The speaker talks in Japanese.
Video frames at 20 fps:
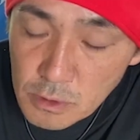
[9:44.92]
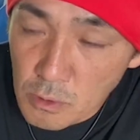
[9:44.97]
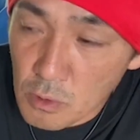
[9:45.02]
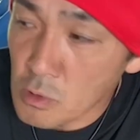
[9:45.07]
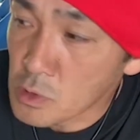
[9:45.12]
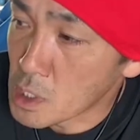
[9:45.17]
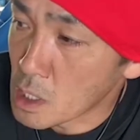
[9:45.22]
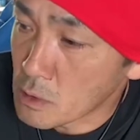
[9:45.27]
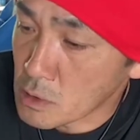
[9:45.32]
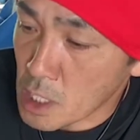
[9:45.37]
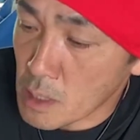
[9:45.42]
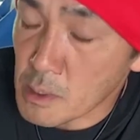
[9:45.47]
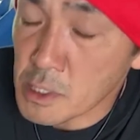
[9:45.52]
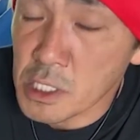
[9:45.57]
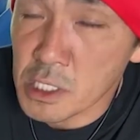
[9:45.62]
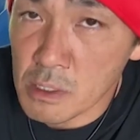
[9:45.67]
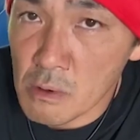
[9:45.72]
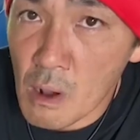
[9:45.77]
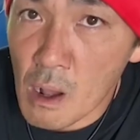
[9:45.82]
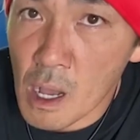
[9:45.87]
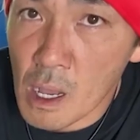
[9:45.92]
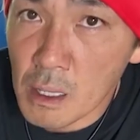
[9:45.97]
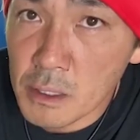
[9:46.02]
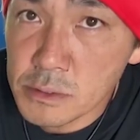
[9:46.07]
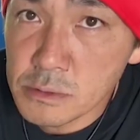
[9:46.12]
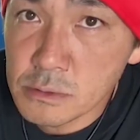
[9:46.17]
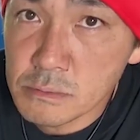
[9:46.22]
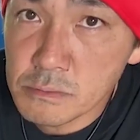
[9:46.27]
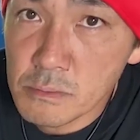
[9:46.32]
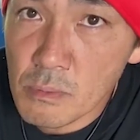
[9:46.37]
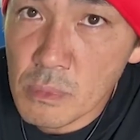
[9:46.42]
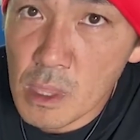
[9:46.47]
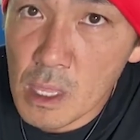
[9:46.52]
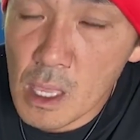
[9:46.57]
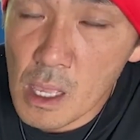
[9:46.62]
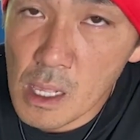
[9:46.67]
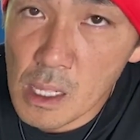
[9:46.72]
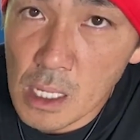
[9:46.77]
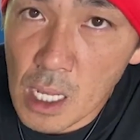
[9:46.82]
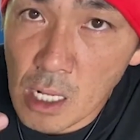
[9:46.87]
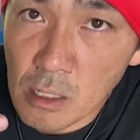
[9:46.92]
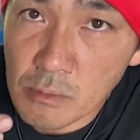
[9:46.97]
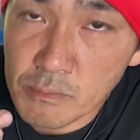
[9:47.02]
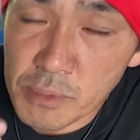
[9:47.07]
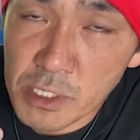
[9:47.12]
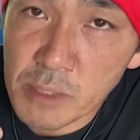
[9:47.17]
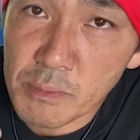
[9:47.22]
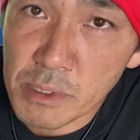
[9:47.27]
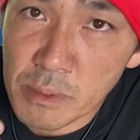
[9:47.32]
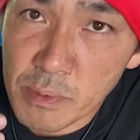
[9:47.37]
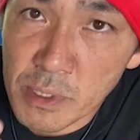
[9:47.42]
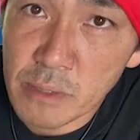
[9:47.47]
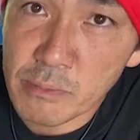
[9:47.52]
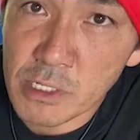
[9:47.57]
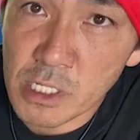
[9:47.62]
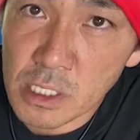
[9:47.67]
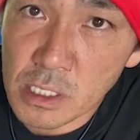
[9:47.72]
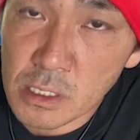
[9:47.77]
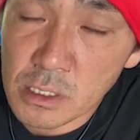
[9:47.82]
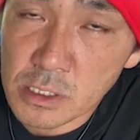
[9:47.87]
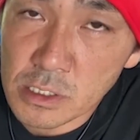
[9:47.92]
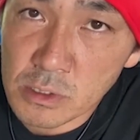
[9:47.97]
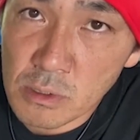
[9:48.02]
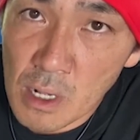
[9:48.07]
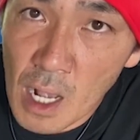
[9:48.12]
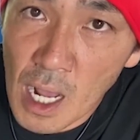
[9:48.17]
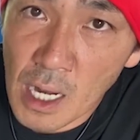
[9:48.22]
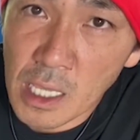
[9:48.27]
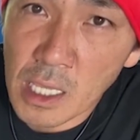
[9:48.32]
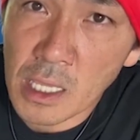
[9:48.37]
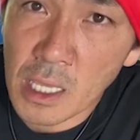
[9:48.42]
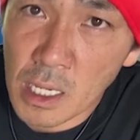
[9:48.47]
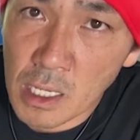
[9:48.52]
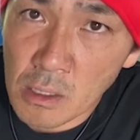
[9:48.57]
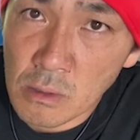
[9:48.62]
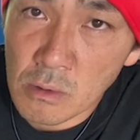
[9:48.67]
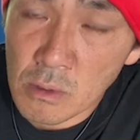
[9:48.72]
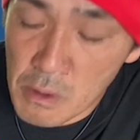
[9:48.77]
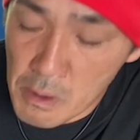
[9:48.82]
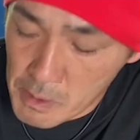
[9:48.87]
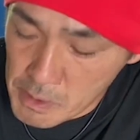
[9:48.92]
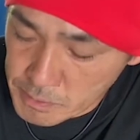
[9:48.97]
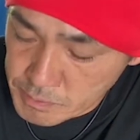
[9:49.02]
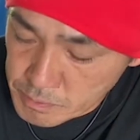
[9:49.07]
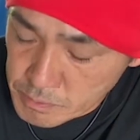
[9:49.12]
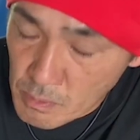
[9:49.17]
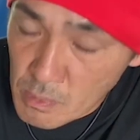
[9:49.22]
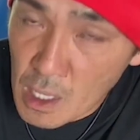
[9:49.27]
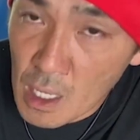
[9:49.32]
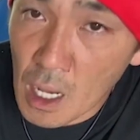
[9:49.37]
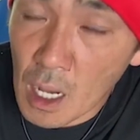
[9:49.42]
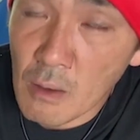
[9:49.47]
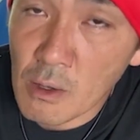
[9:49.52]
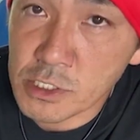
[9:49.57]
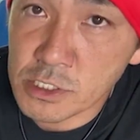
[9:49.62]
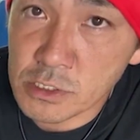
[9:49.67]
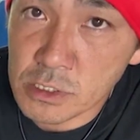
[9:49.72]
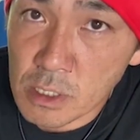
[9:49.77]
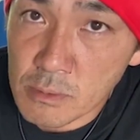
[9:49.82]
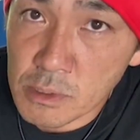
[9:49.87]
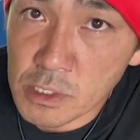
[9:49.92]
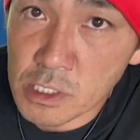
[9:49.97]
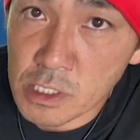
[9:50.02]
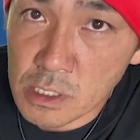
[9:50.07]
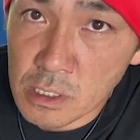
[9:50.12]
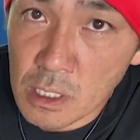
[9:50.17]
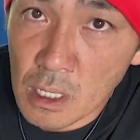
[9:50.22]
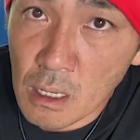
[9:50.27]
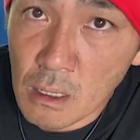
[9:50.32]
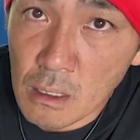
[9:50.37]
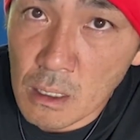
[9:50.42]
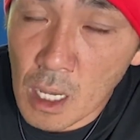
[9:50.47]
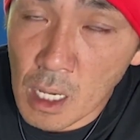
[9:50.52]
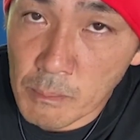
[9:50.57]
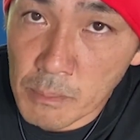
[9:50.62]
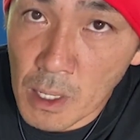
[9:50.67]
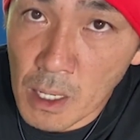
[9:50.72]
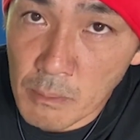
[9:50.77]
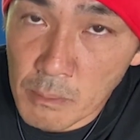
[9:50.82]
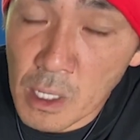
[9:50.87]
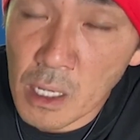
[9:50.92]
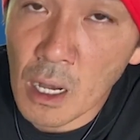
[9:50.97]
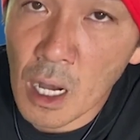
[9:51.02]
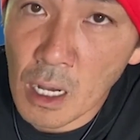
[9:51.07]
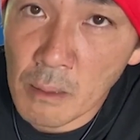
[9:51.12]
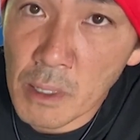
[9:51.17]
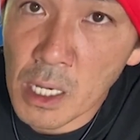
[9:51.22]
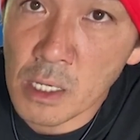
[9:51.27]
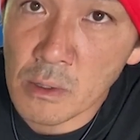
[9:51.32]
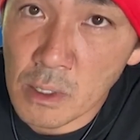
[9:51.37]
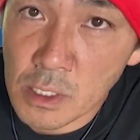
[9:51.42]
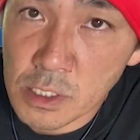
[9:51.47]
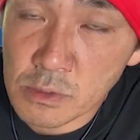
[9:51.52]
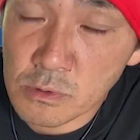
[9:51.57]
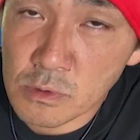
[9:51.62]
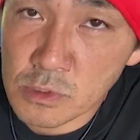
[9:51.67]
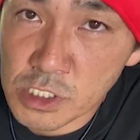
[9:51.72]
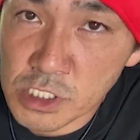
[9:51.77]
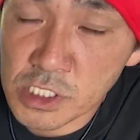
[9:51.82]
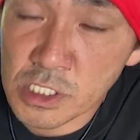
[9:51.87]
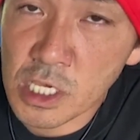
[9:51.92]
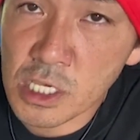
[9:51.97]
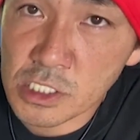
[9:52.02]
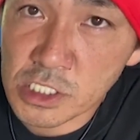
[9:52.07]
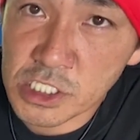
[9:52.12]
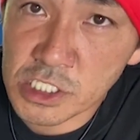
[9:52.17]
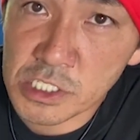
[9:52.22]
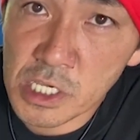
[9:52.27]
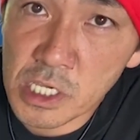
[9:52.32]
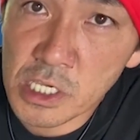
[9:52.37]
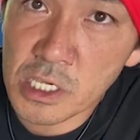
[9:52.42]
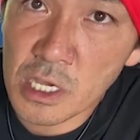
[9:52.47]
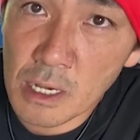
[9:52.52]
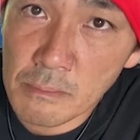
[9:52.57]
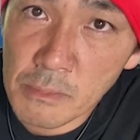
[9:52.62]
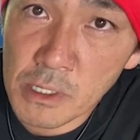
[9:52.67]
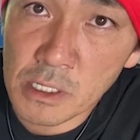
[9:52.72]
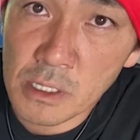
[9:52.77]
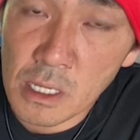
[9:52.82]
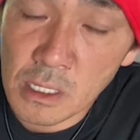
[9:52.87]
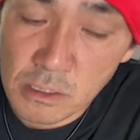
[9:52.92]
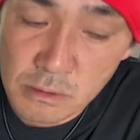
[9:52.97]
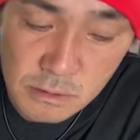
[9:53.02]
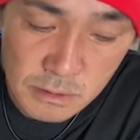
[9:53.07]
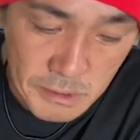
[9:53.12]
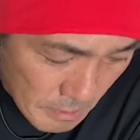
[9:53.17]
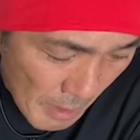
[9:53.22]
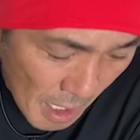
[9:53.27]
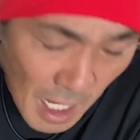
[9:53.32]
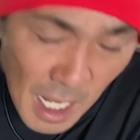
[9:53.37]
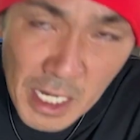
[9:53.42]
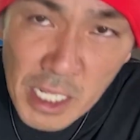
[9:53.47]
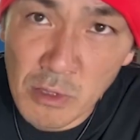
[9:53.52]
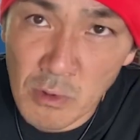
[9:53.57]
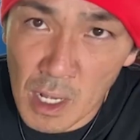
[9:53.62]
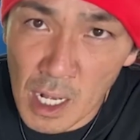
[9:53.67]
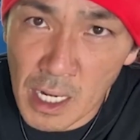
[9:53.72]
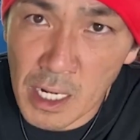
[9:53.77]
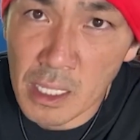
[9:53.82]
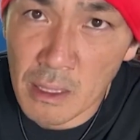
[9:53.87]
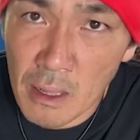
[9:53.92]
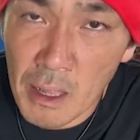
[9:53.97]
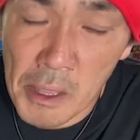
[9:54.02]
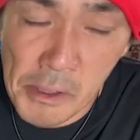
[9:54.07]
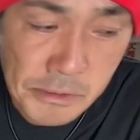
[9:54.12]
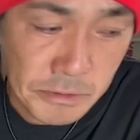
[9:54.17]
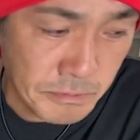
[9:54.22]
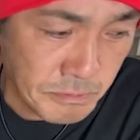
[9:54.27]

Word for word: 大分の玉ねぎは、あの、ピリピリピリピリ、ちょっとカレーやけど、淡路の玉ねぎやっぱ甘い、甘いわ。その刺激、刺激があんまりない。まあ、カレーのはカレーやか